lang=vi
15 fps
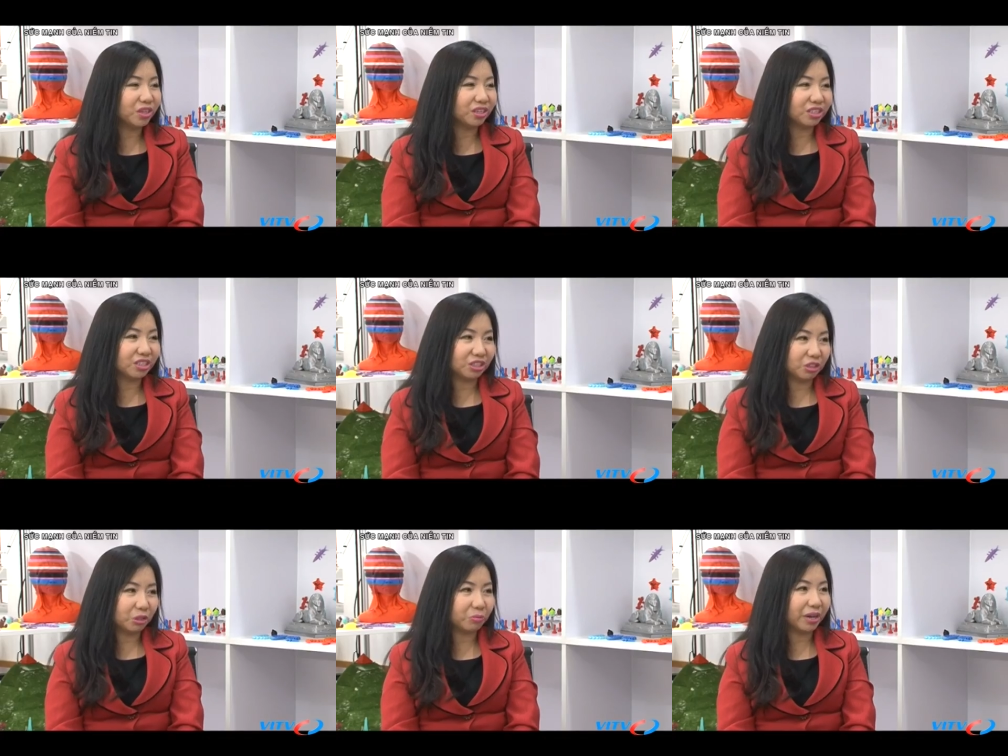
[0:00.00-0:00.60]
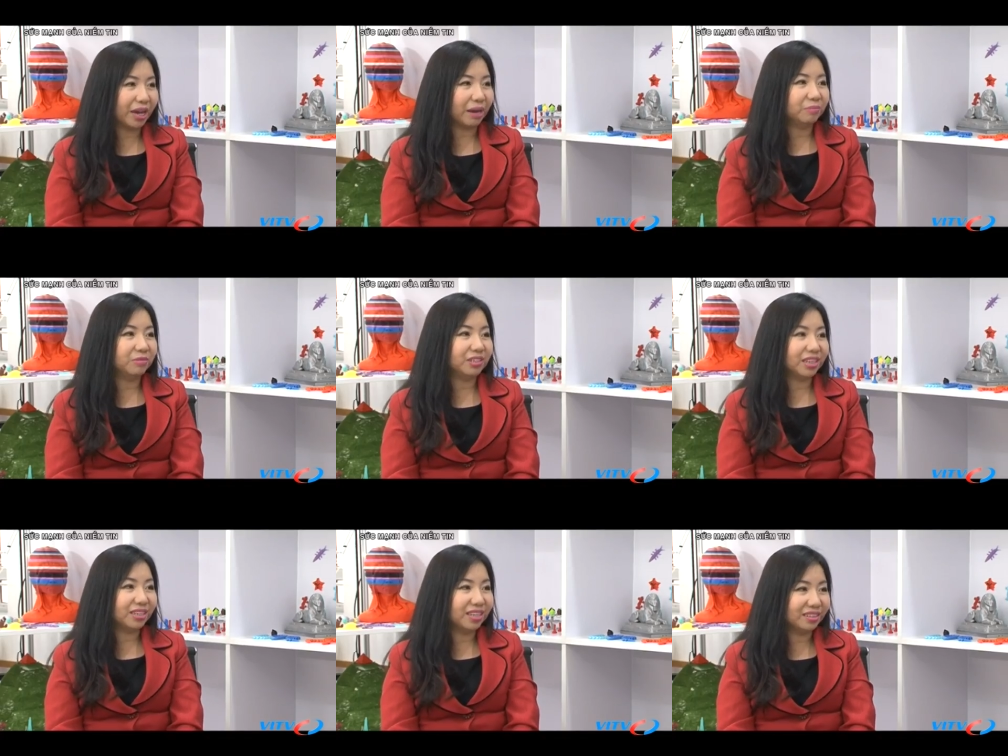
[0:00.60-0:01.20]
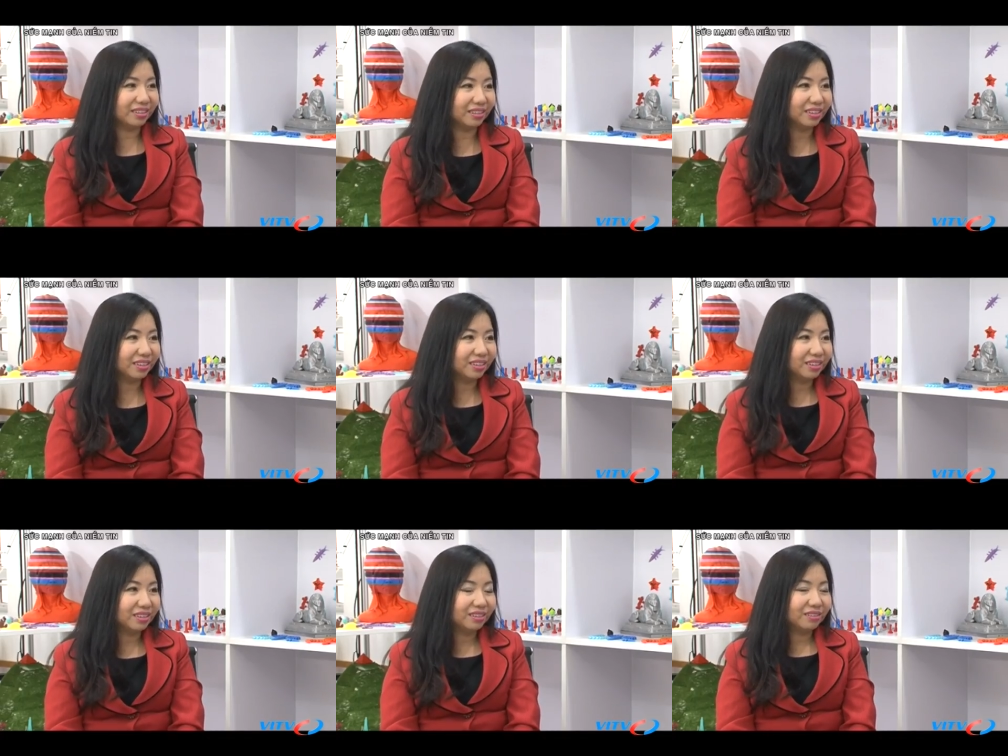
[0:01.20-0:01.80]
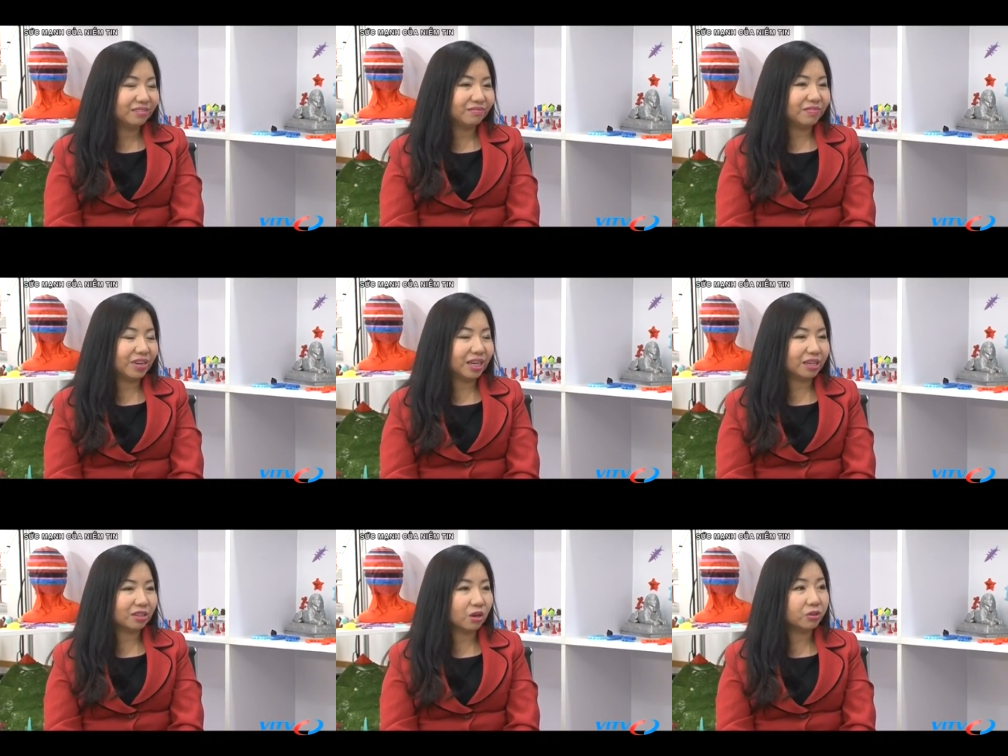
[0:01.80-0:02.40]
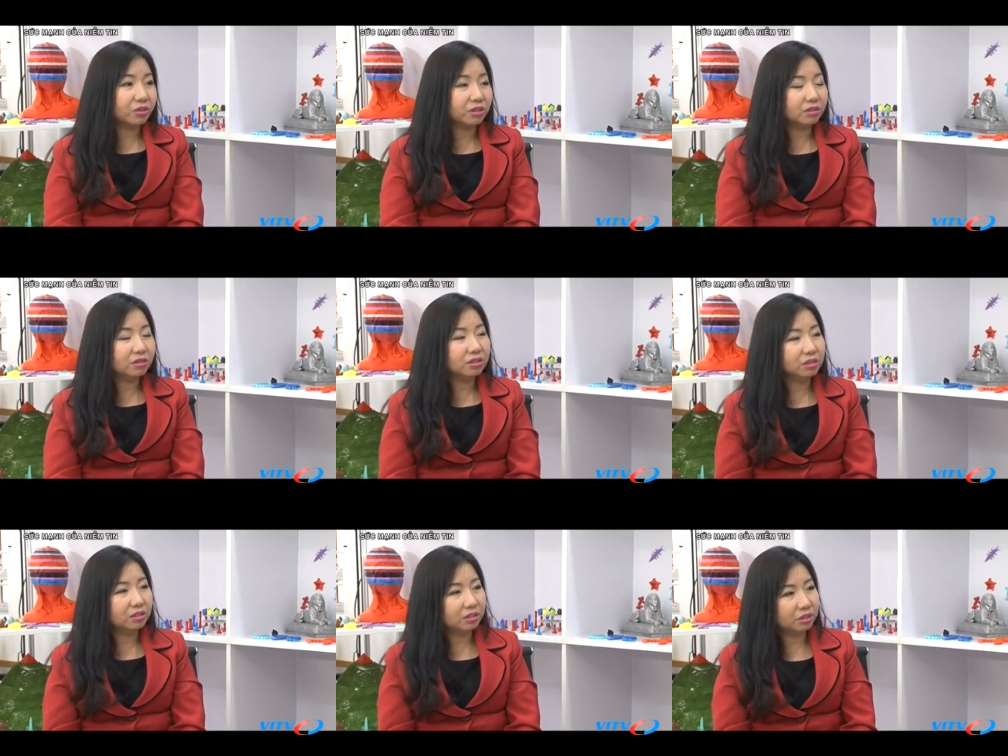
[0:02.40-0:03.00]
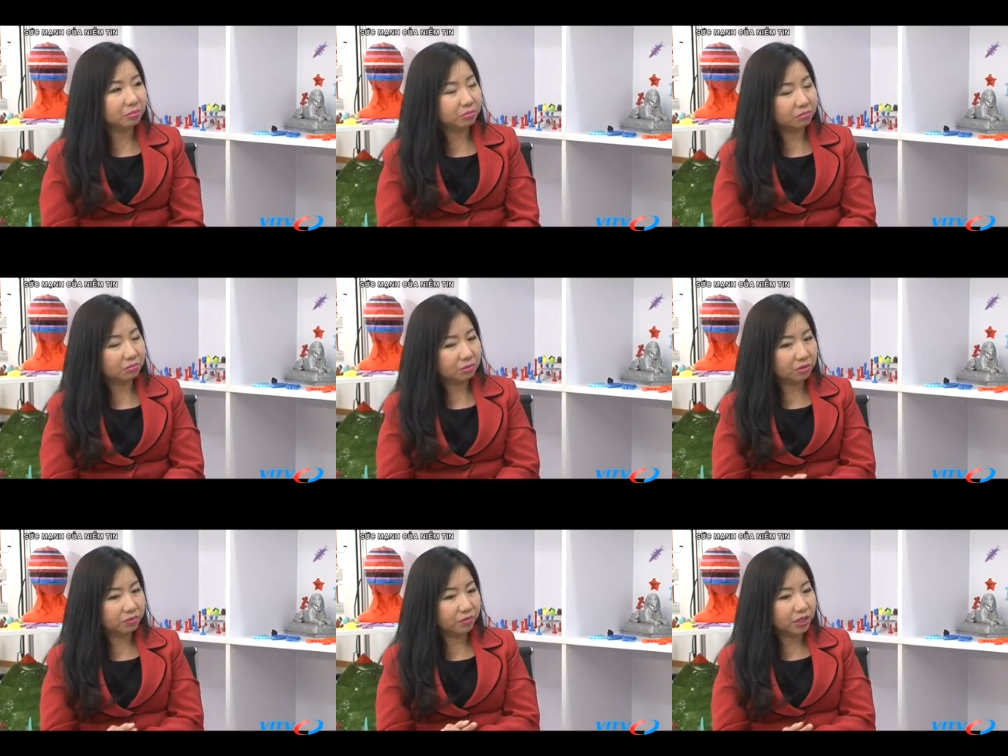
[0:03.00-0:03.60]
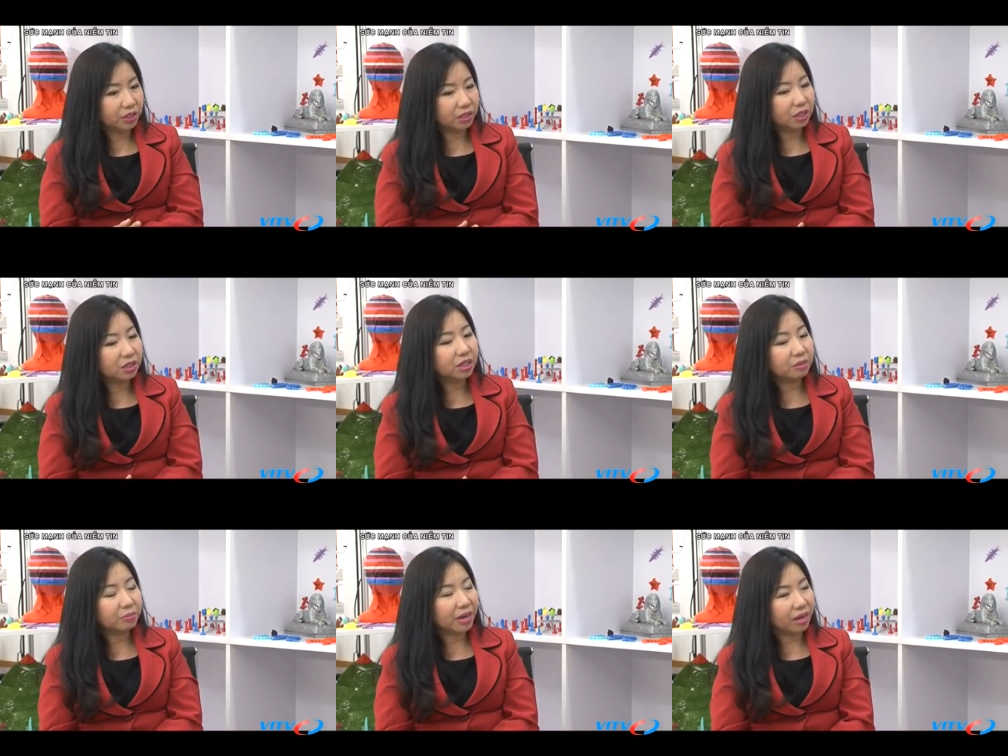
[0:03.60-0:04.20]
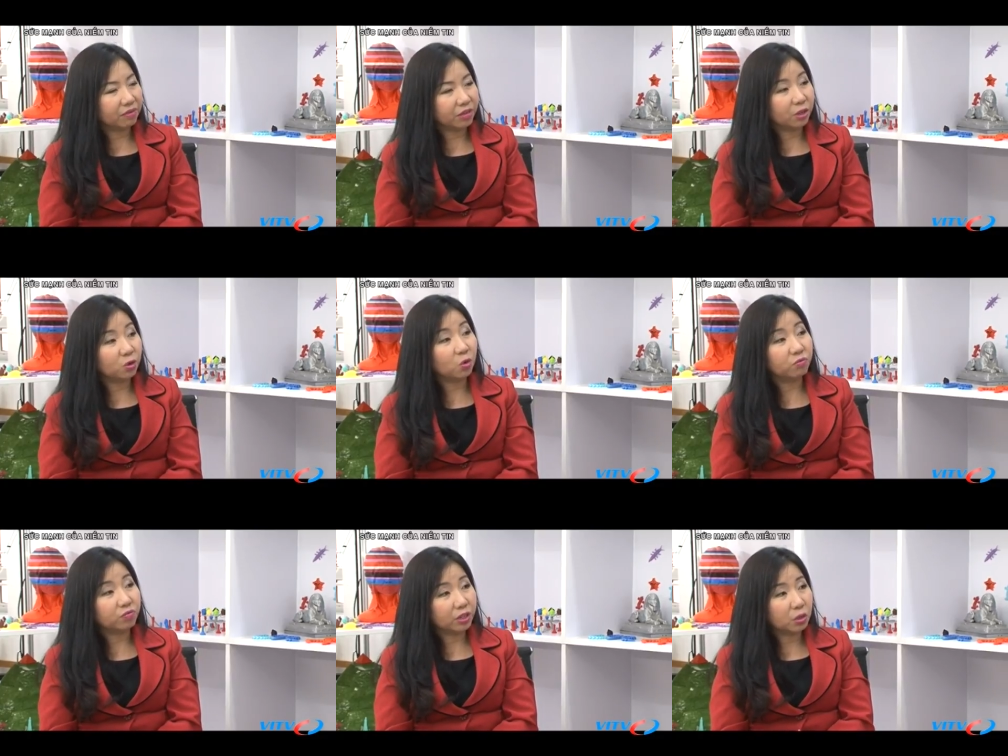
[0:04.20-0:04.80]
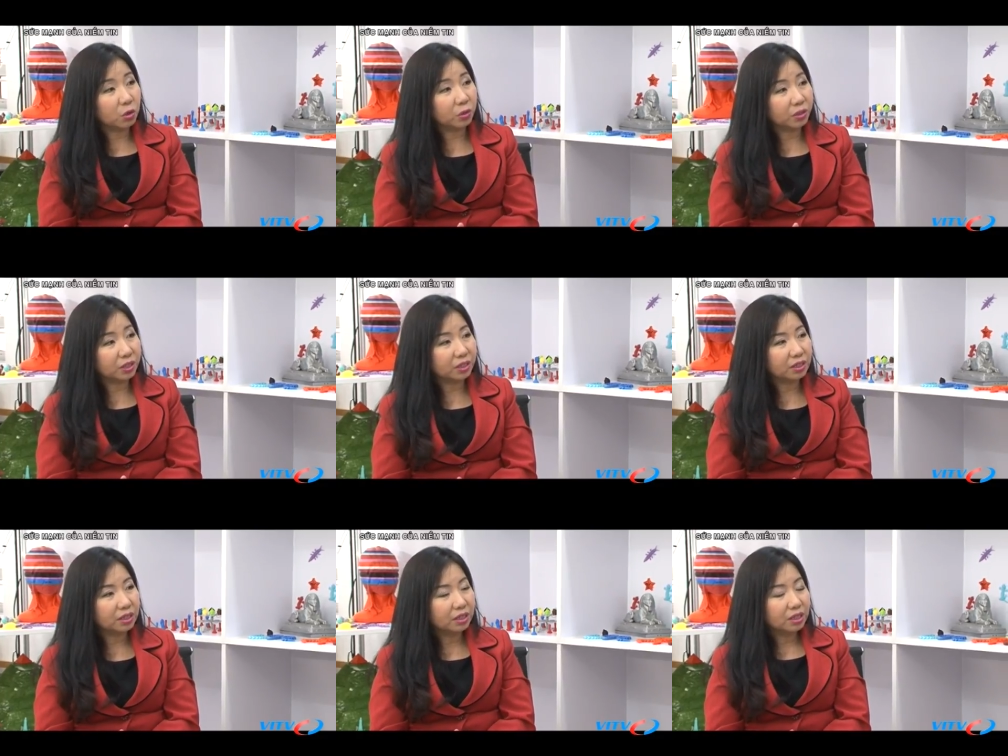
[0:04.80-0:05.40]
nhận được sự thông cảm từ gia đình và có những người vâng, những người mà làm việc cùng với tôi á,